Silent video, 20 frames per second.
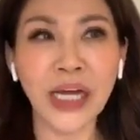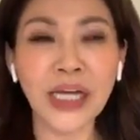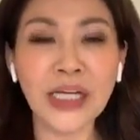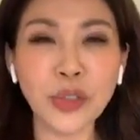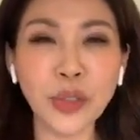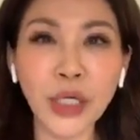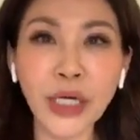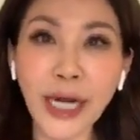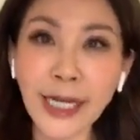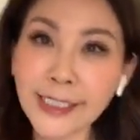
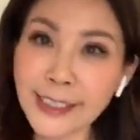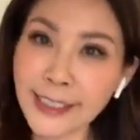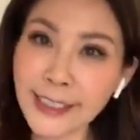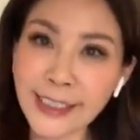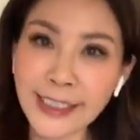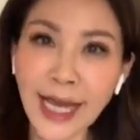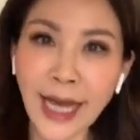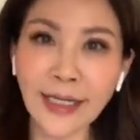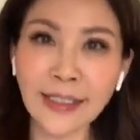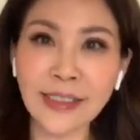虽然是
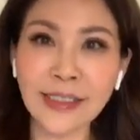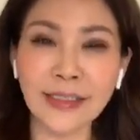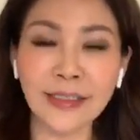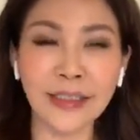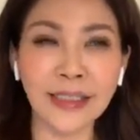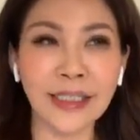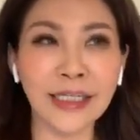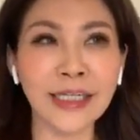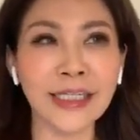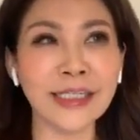巷子
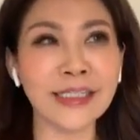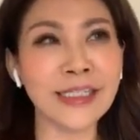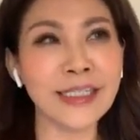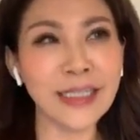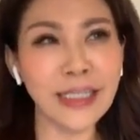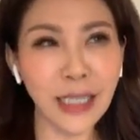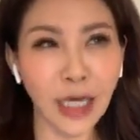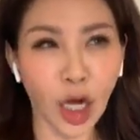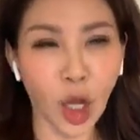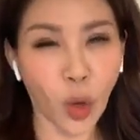里，可是
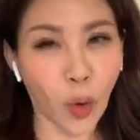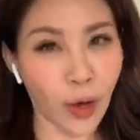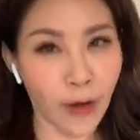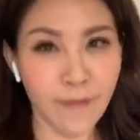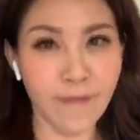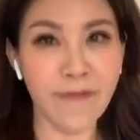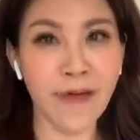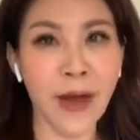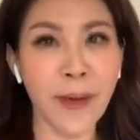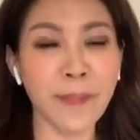一楼
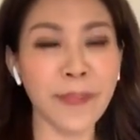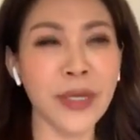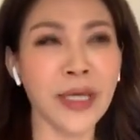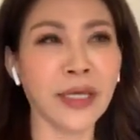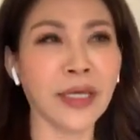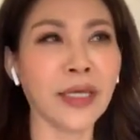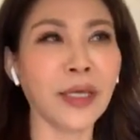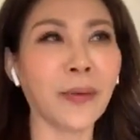很方便，